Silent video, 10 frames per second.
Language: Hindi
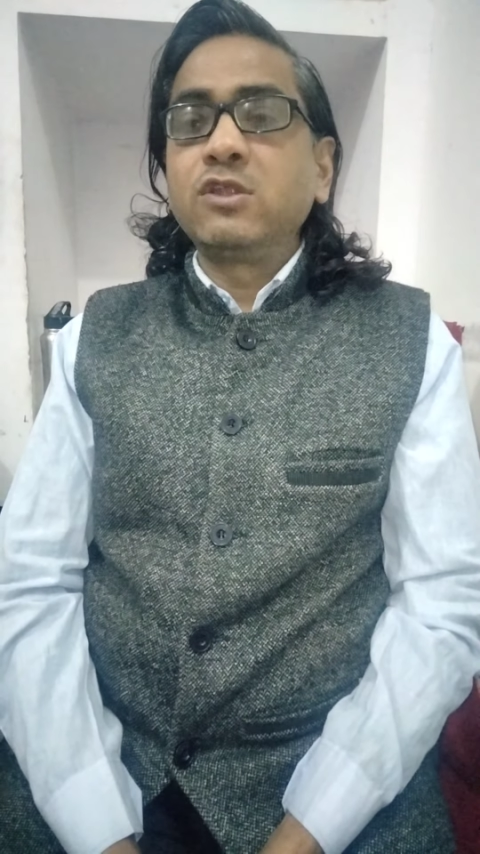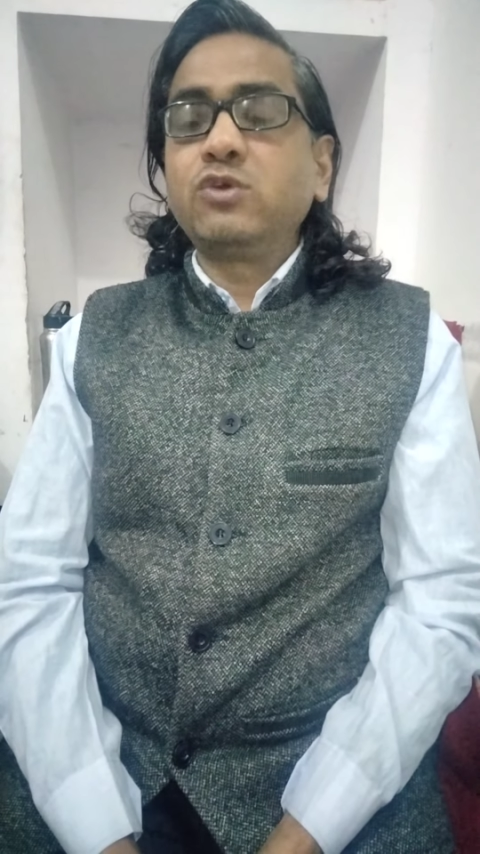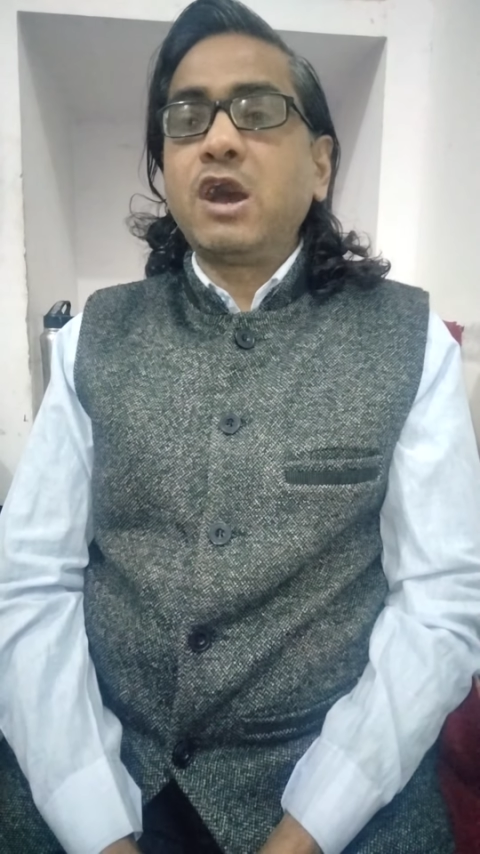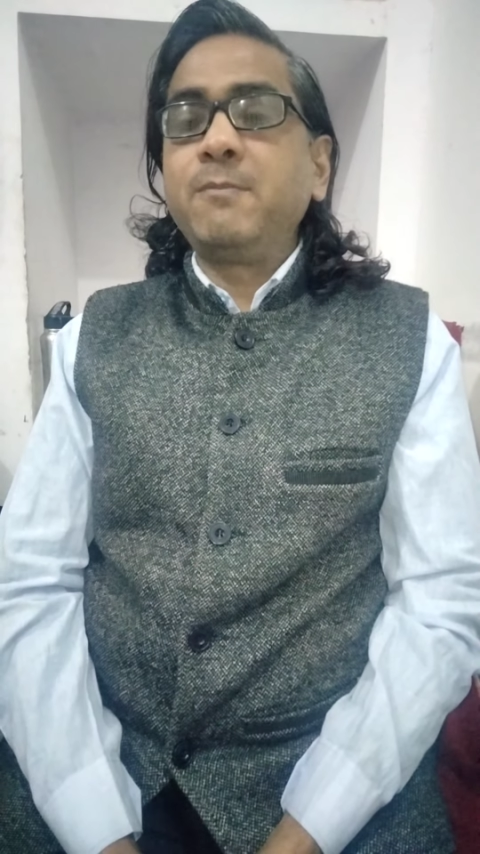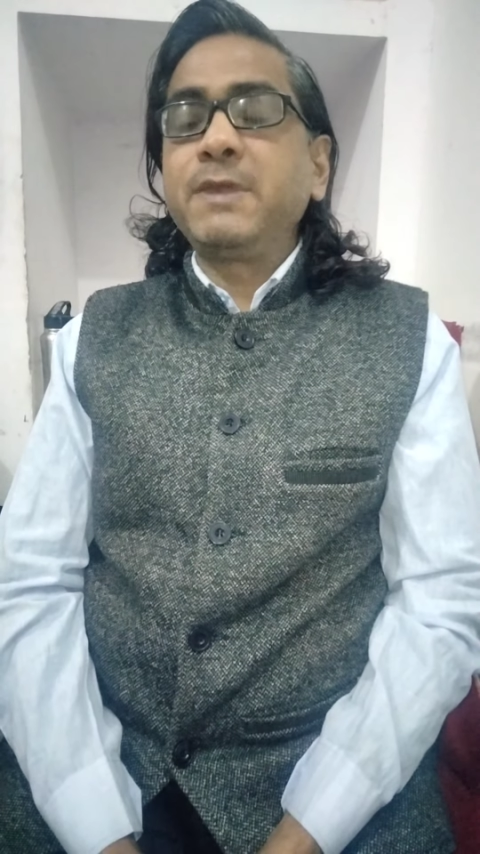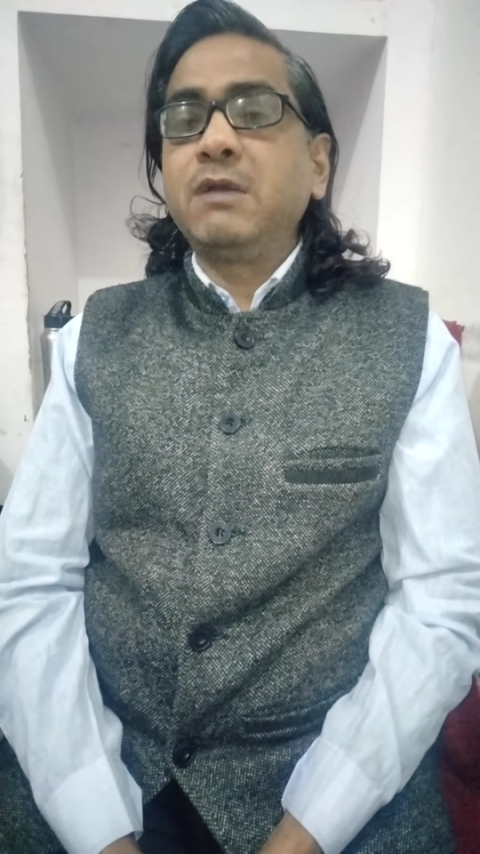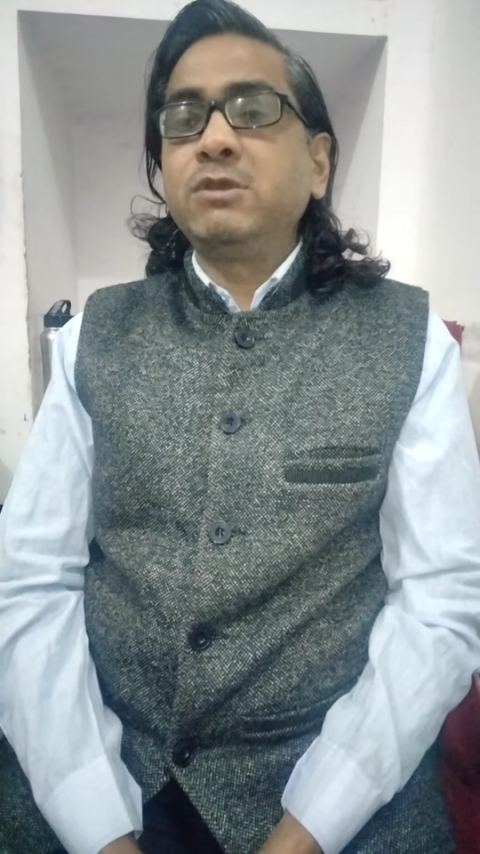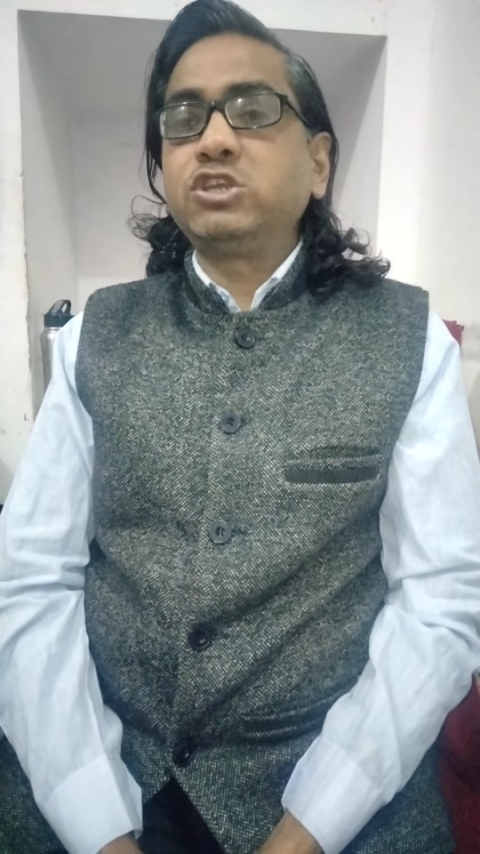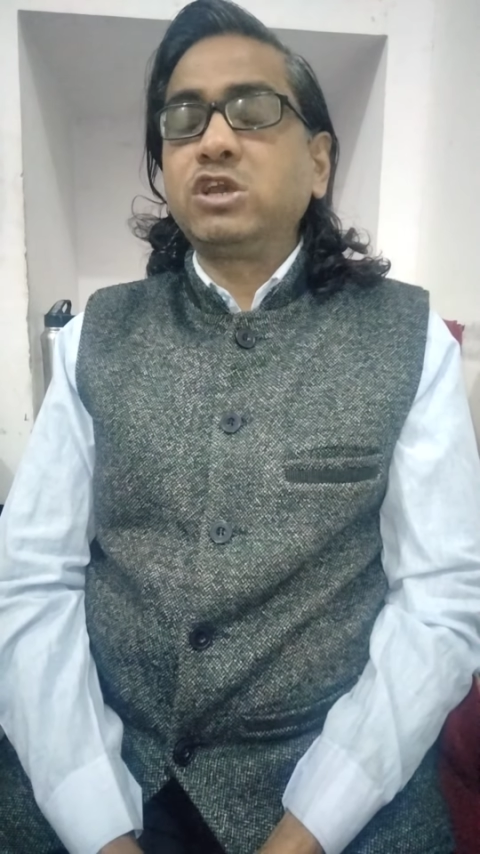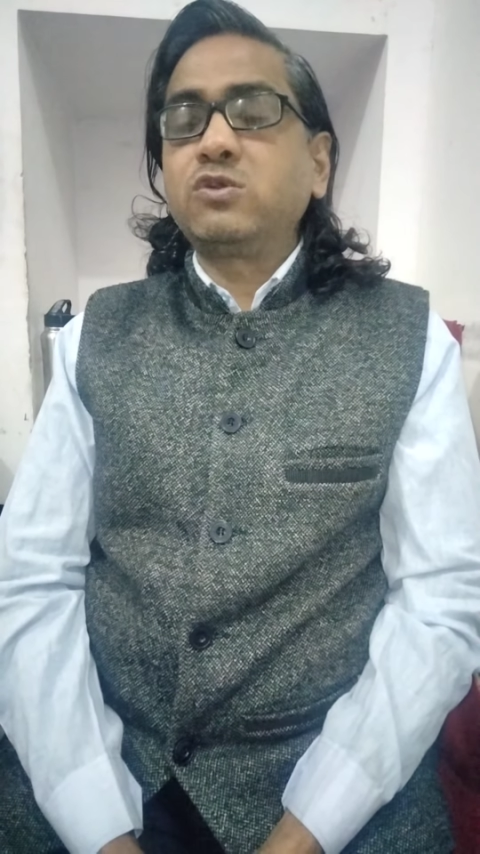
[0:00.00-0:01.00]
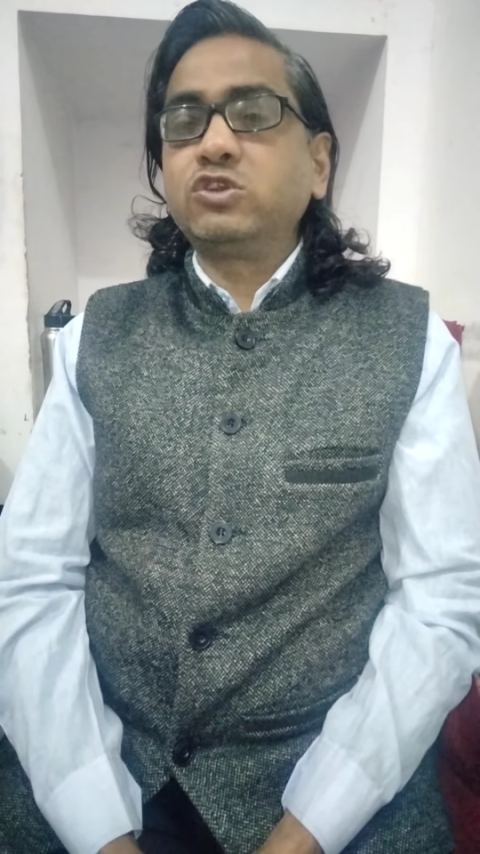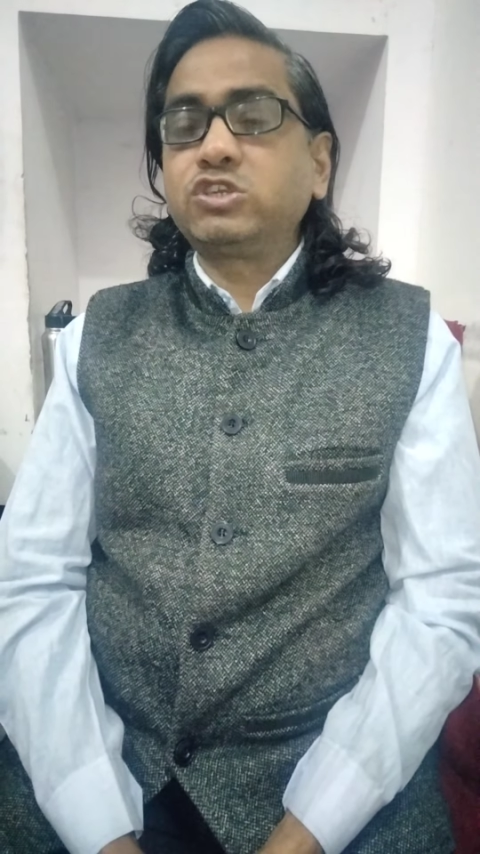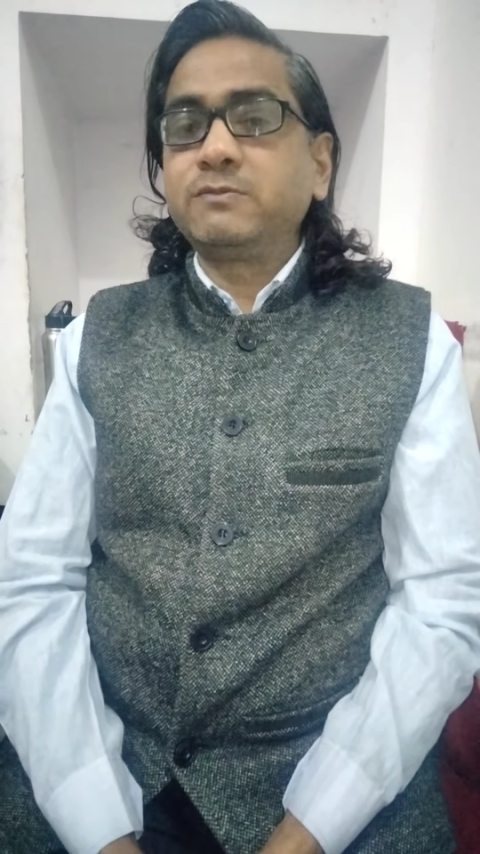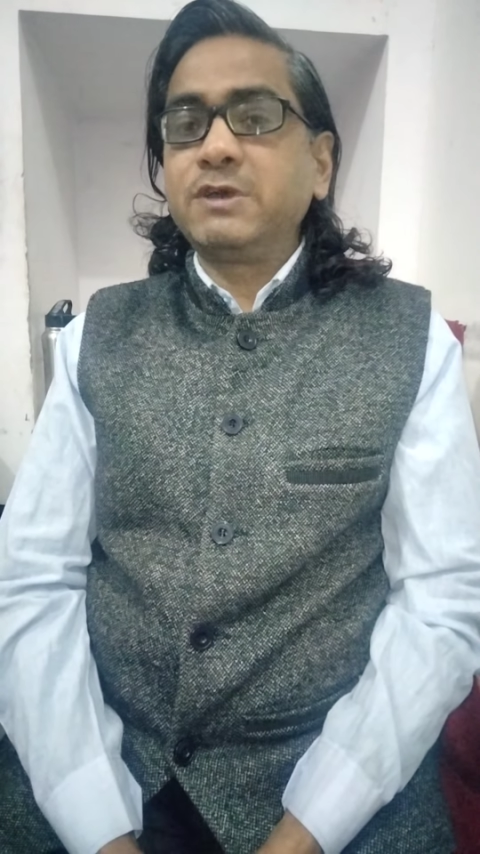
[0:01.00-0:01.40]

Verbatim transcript: तो आप भी हमेशा खुश